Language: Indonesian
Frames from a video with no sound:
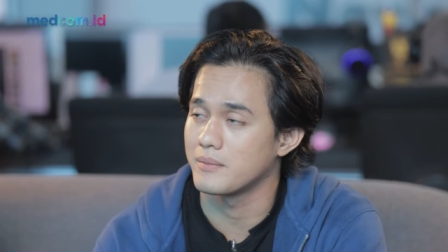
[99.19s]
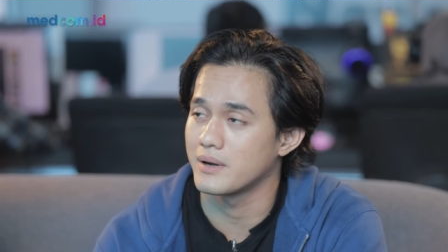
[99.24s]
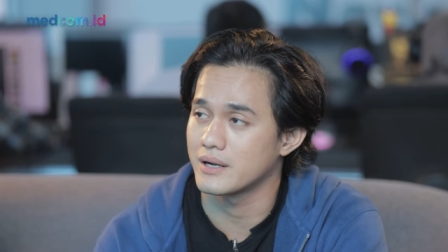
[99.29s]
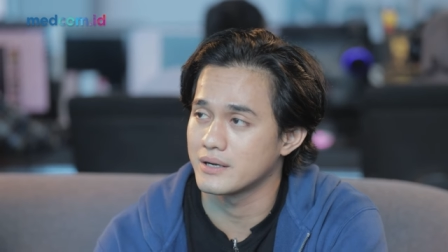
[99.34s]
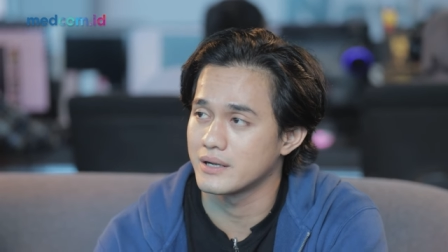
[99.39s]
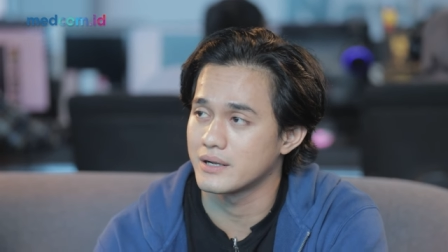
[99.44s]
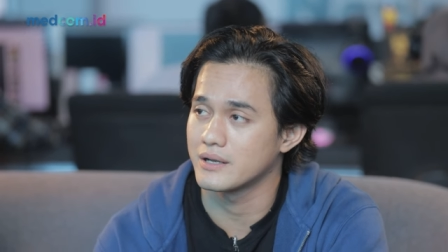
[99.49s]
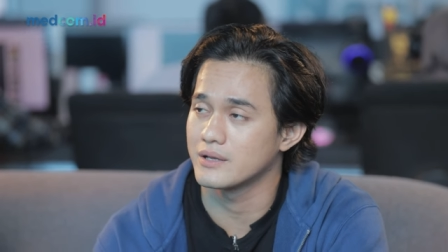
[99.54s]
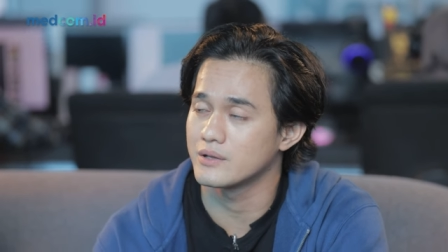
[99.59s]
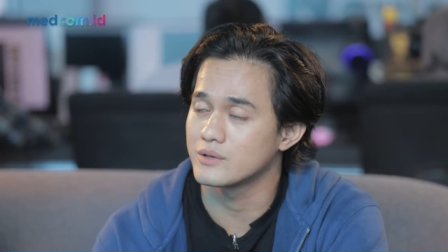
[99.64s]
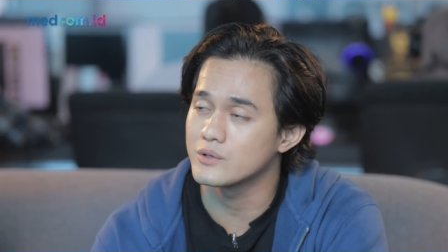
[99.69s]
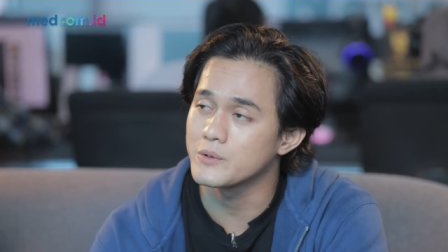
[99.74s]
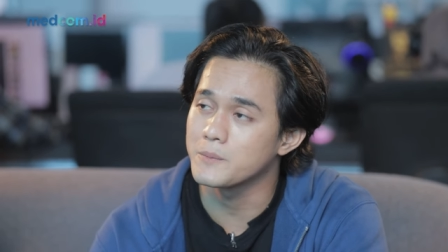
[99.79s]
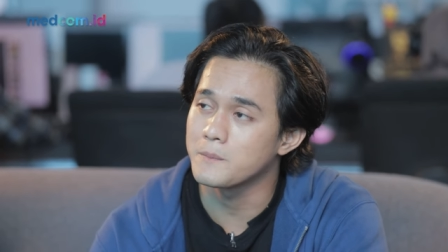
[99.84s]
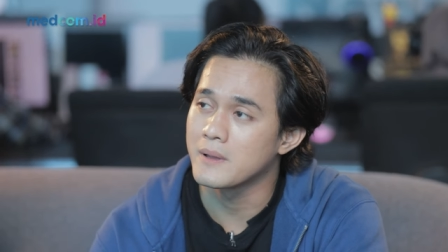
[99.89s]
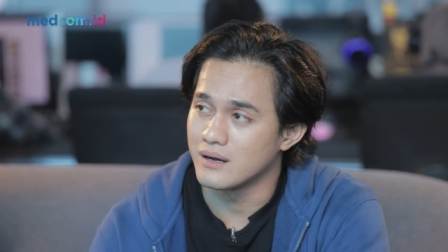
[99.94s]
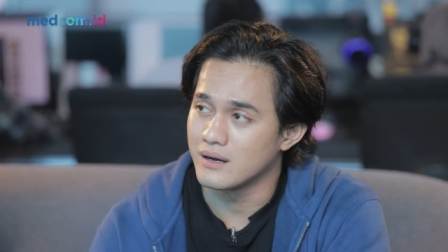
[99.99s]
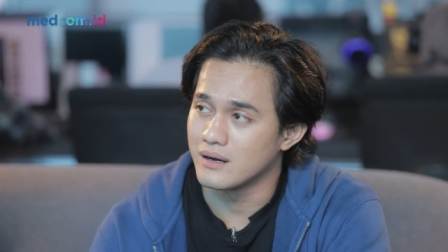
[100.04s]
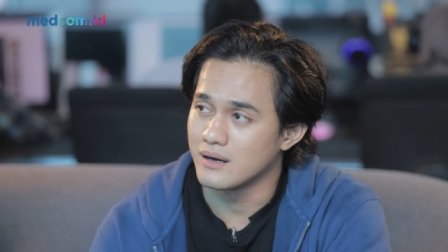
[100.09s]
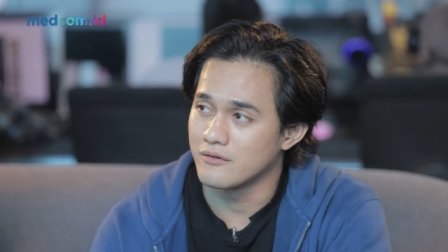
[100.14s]
Maka dari itu
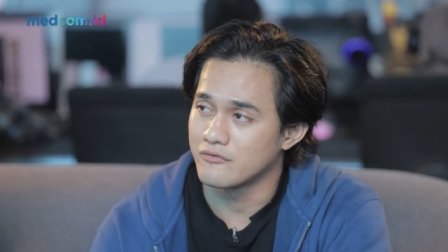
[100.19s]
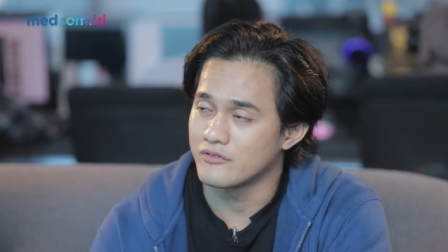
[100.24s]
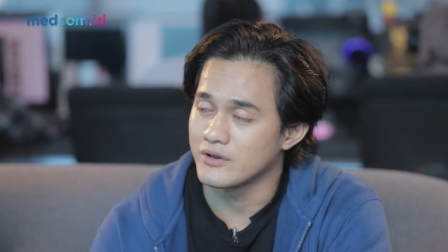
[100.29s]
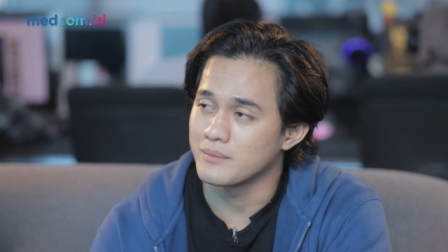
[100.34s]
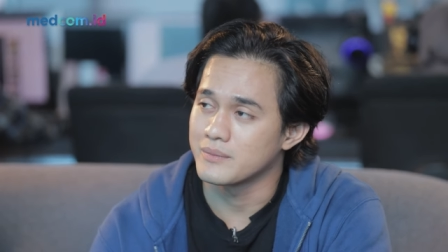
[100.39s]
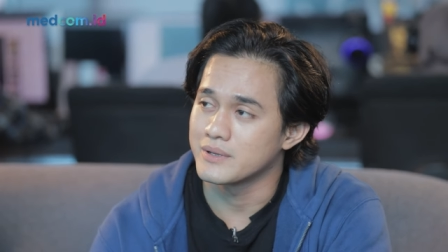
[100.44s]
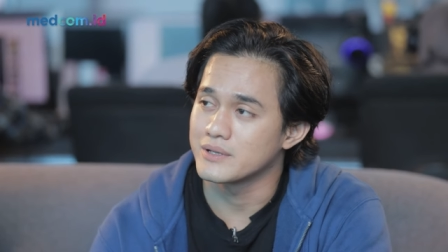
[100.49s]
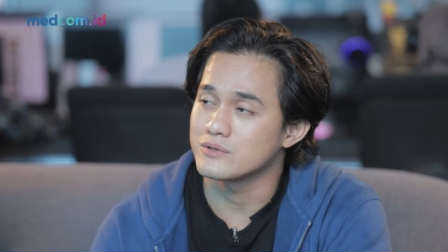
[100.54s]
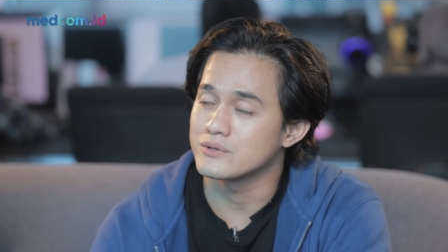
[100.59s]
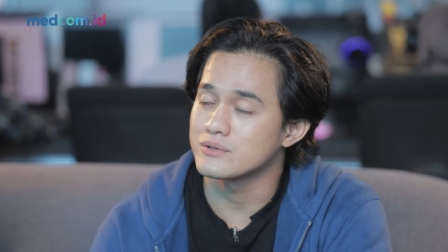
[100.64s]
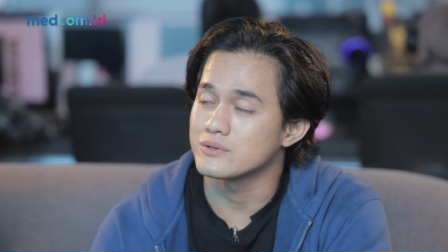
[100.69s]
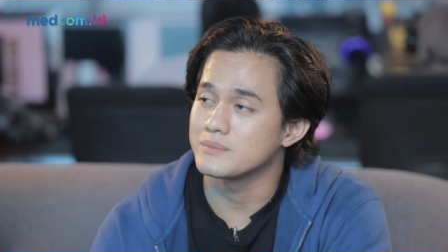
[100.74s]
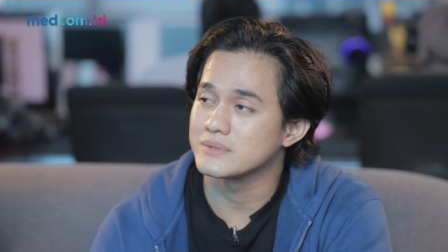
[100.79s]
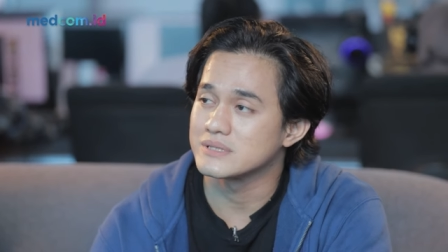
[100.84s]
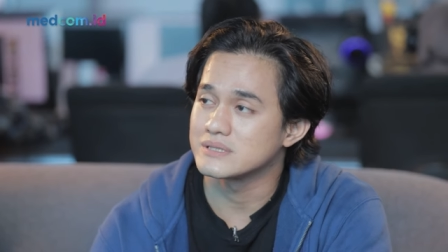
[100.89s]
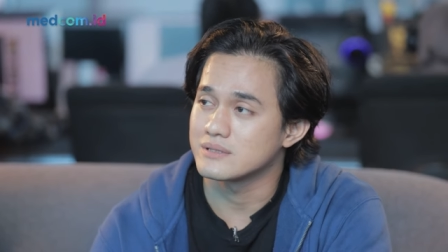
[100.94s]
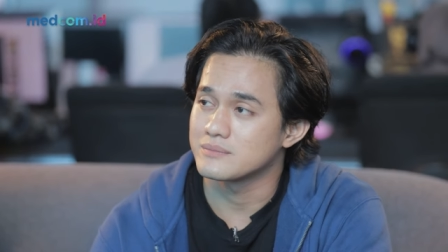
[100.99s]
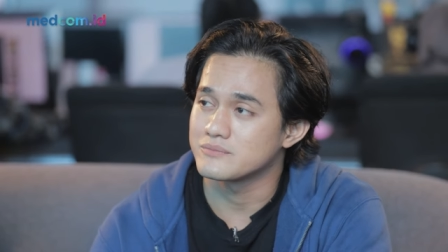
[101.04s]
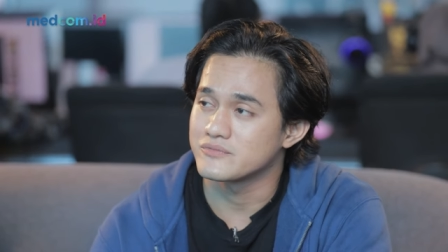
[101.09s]
uh, film itu tuh